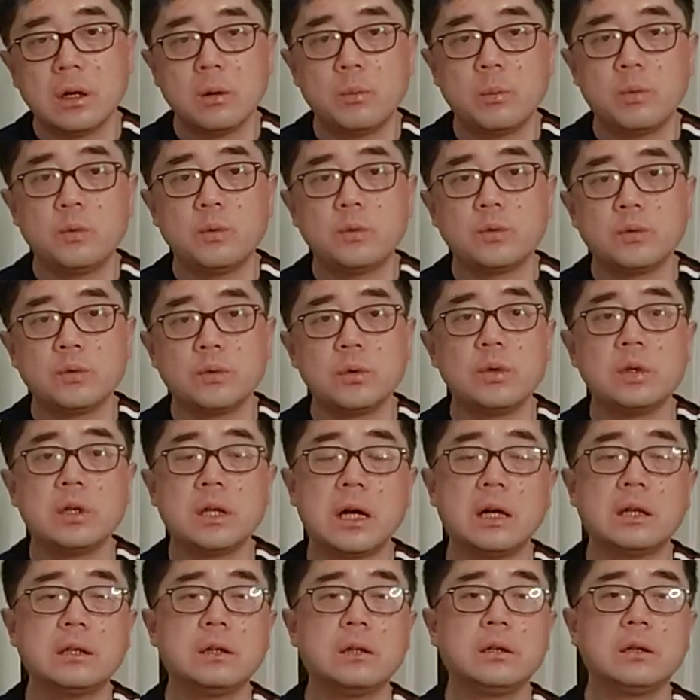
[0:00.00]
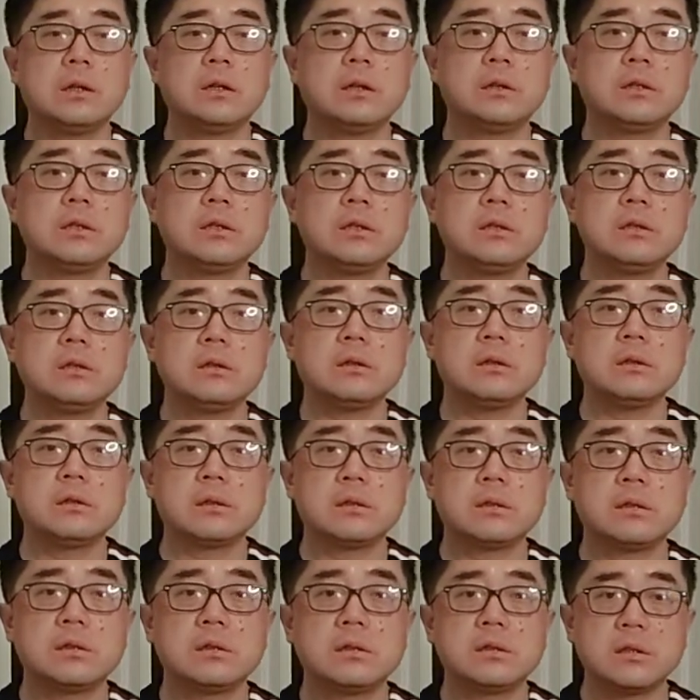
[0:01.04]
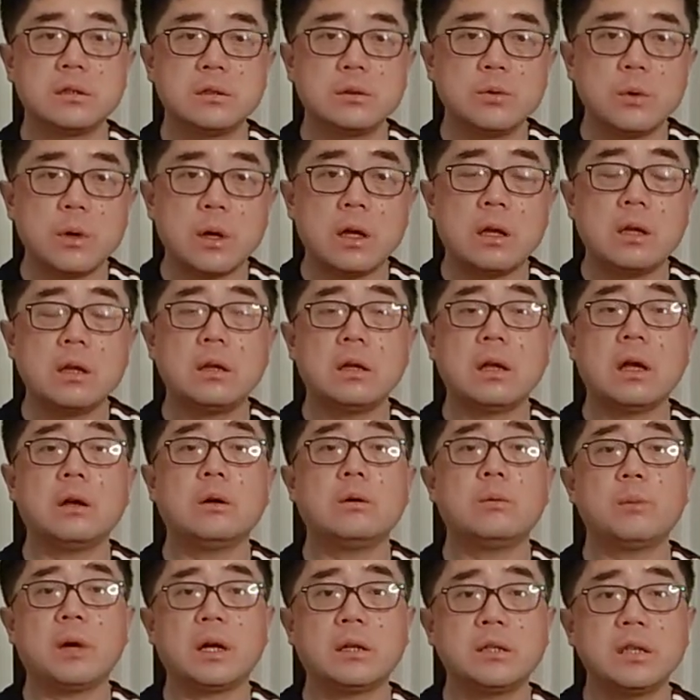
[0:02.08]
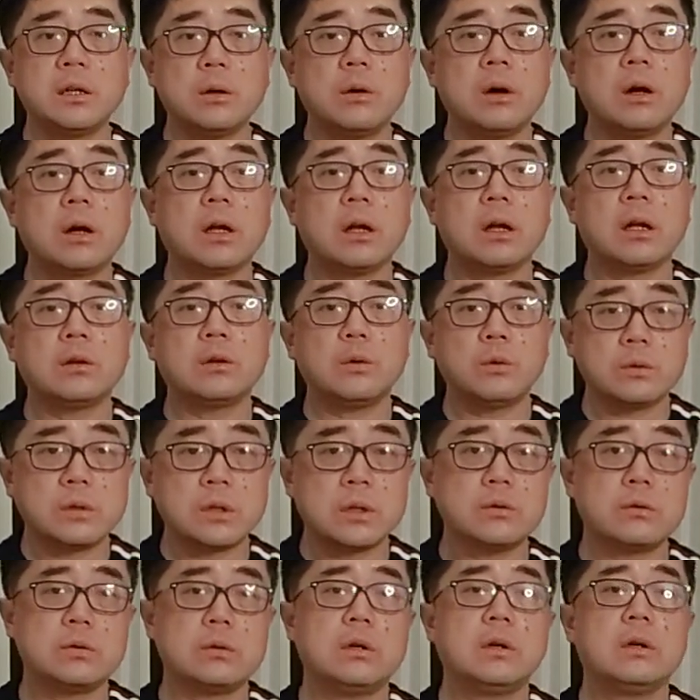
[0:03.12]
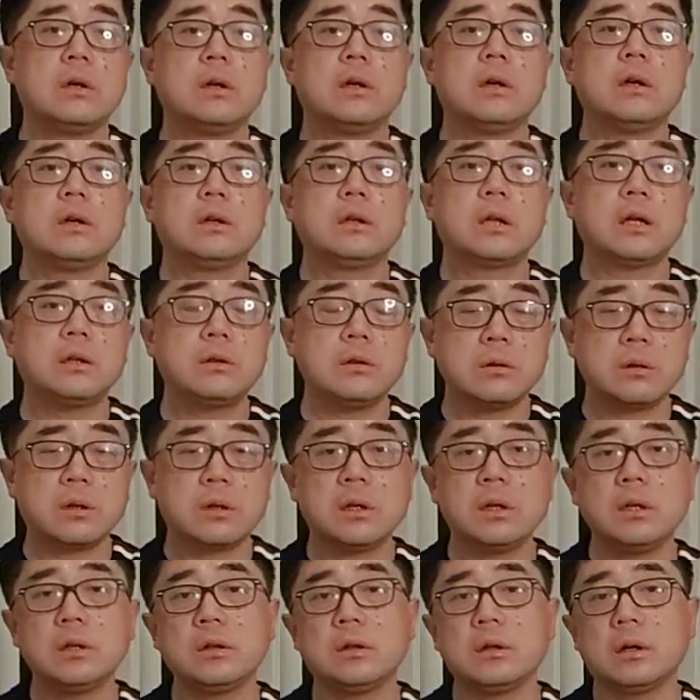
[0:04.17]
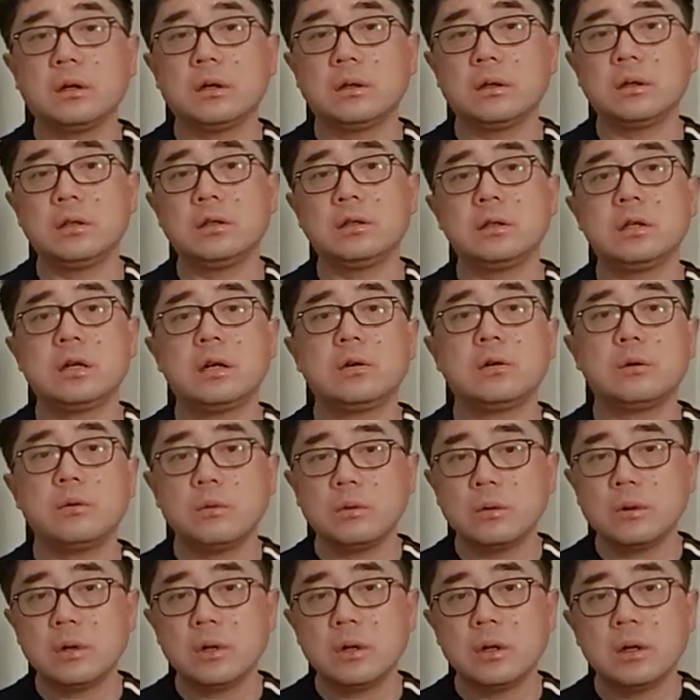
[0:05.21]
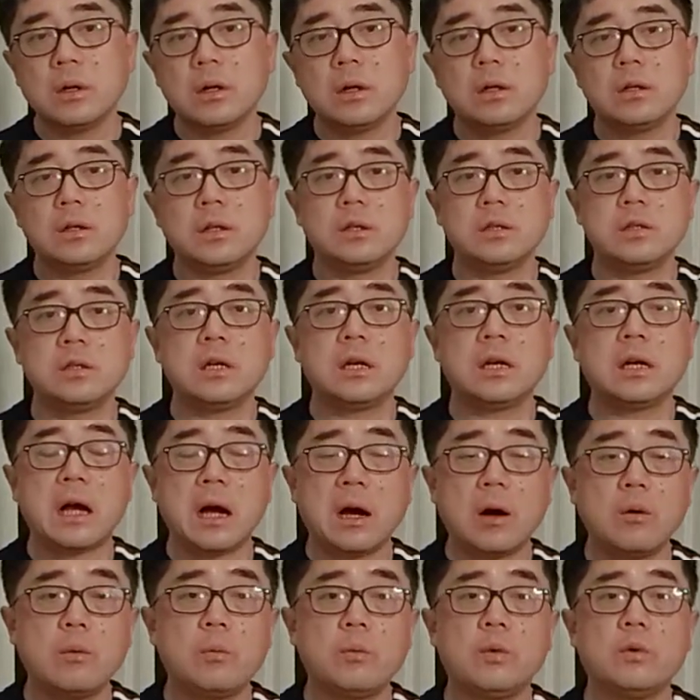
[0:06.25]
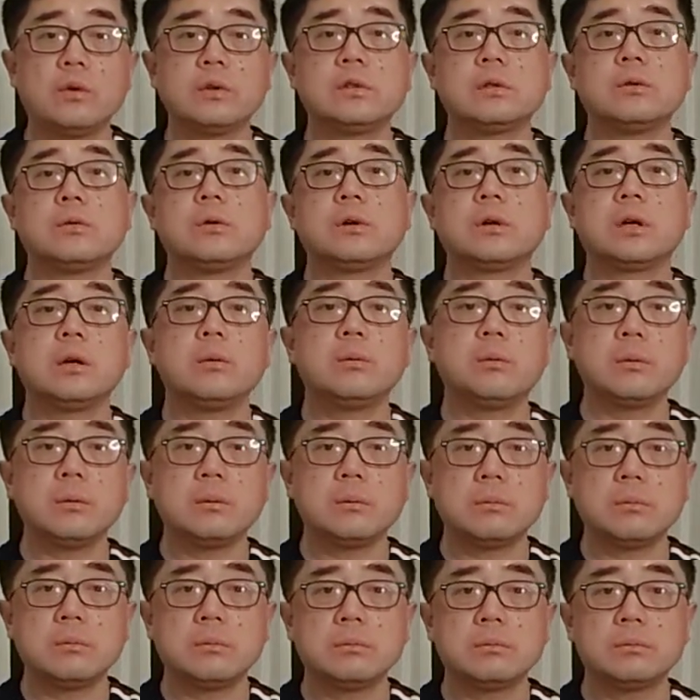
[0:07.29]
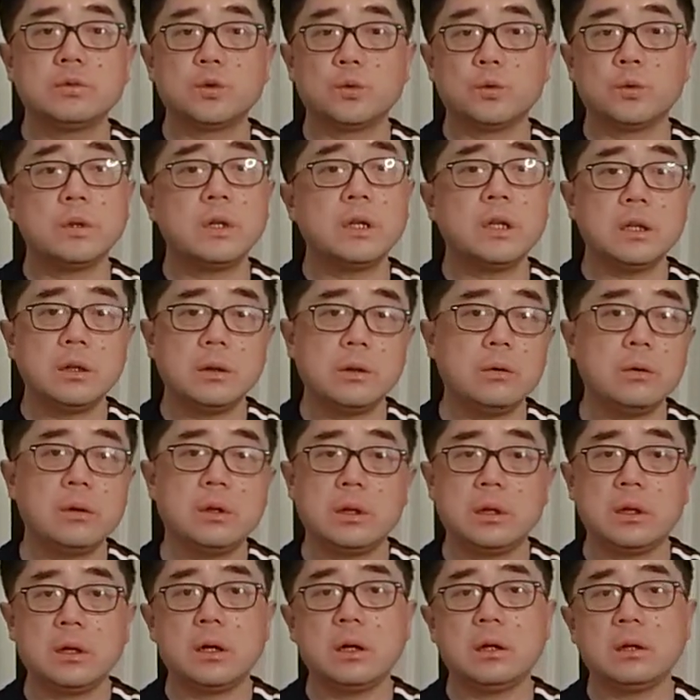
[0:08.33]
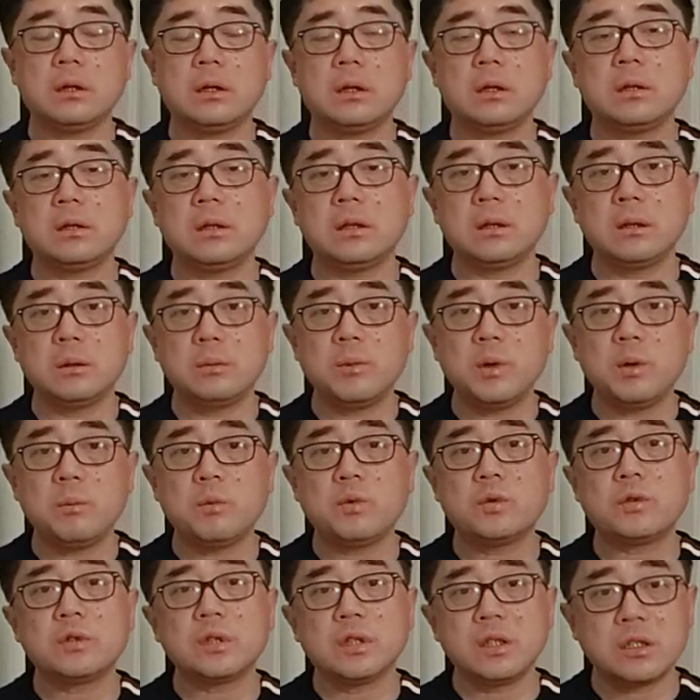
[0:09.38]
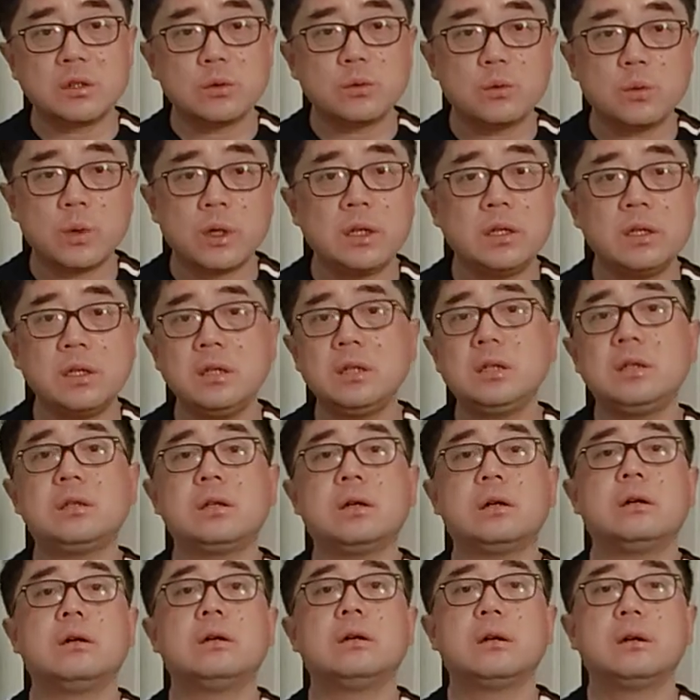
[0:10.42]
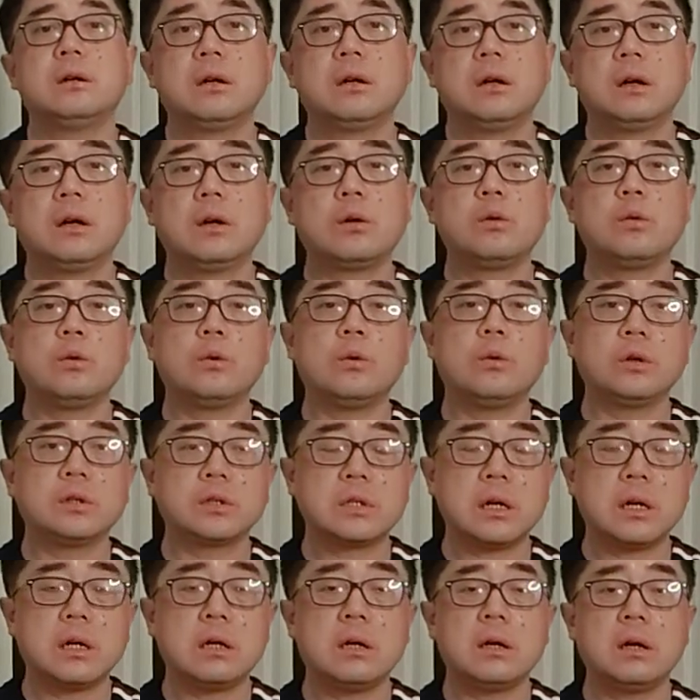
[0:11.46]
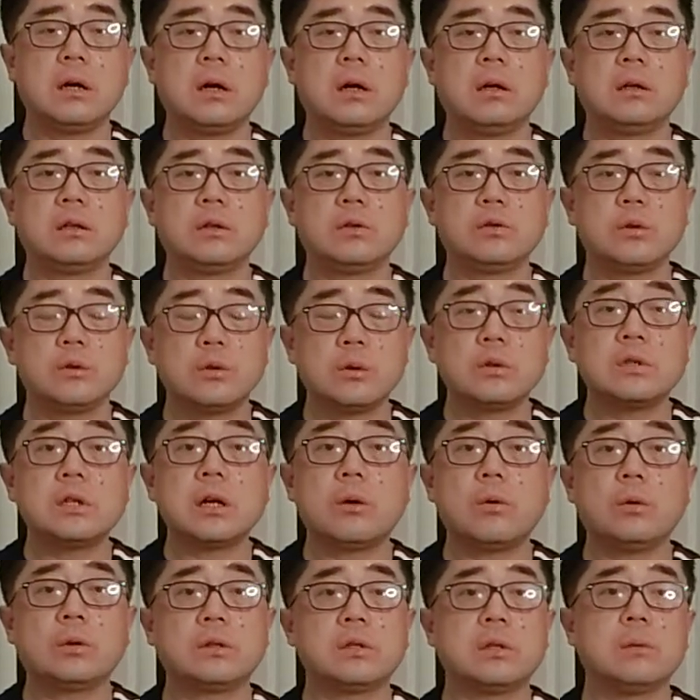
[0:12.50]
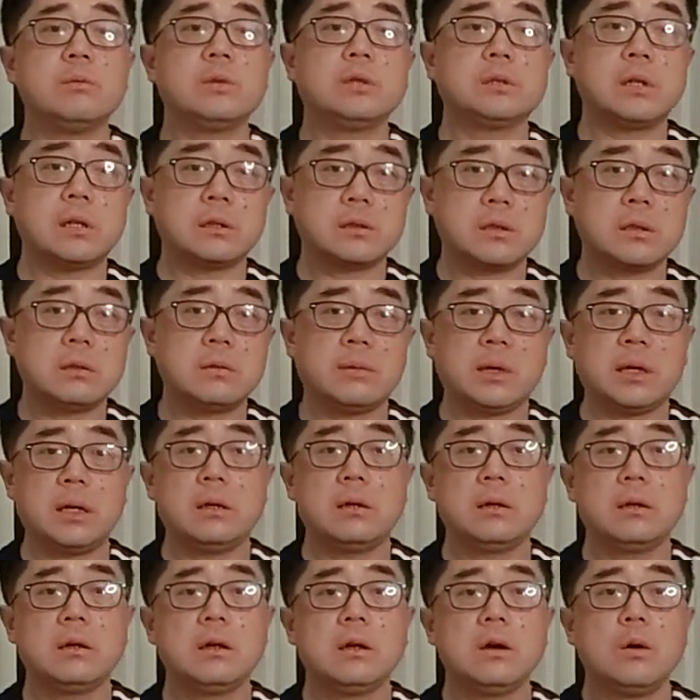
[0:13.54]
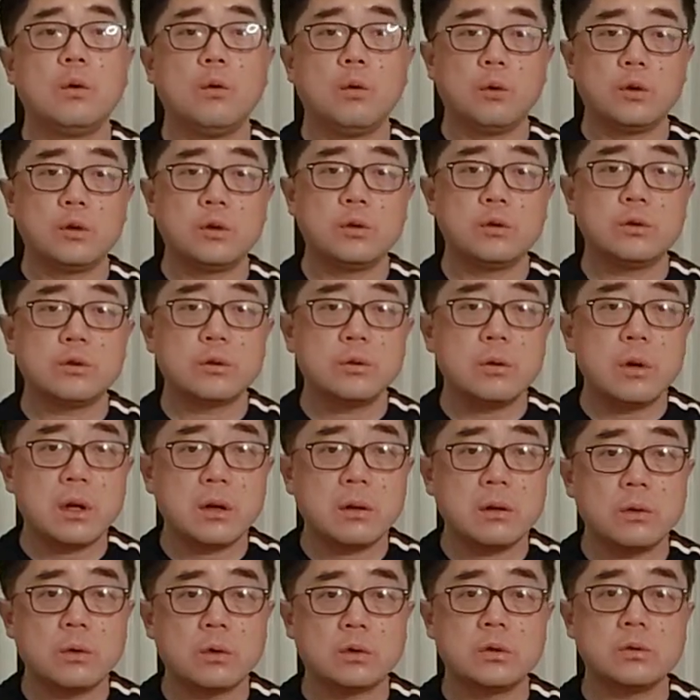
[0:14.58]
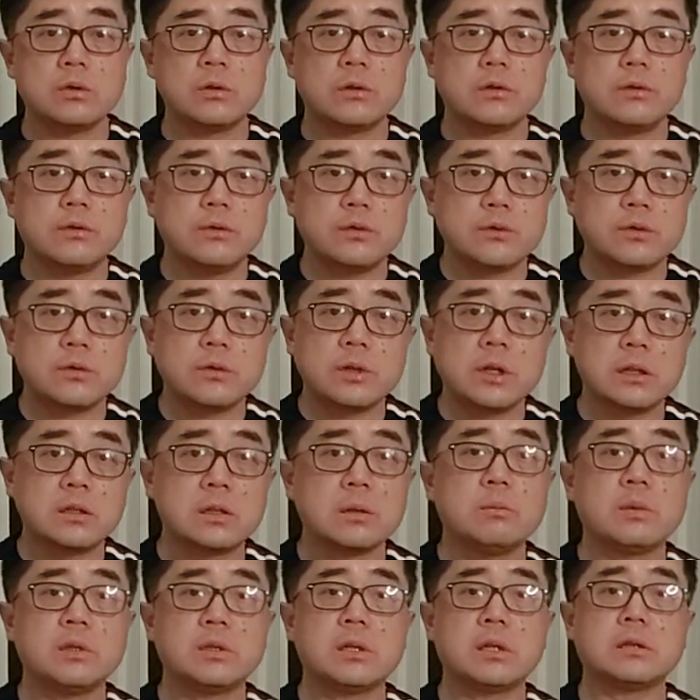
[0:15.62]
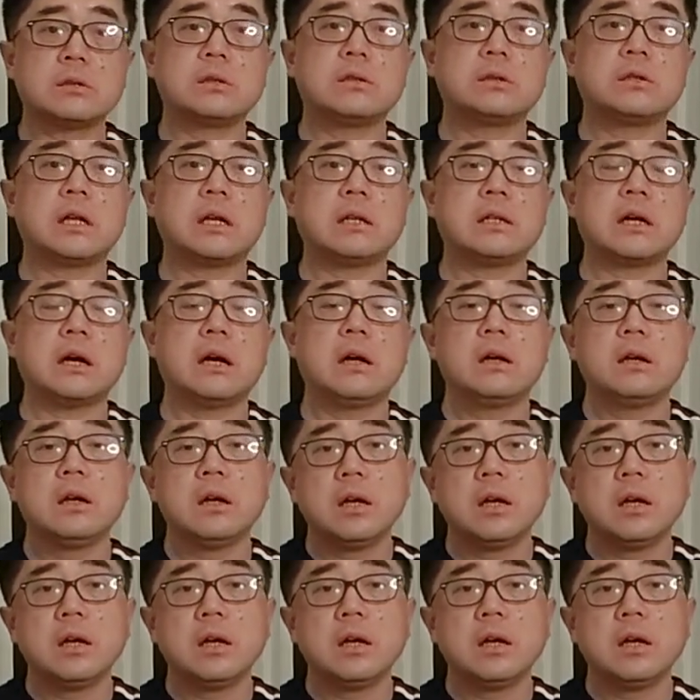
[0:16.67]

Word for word: 呃，布局它的新的资资源，然后把这一块给它弄上去，它就可以啊。你既然供，你既然卡我脖子，我可以独立于你啊。但你并不是你是唯一的啊供货商。你最多让我的成本上升嘛，我就是愿意，我就是付出这个成本上升的代价。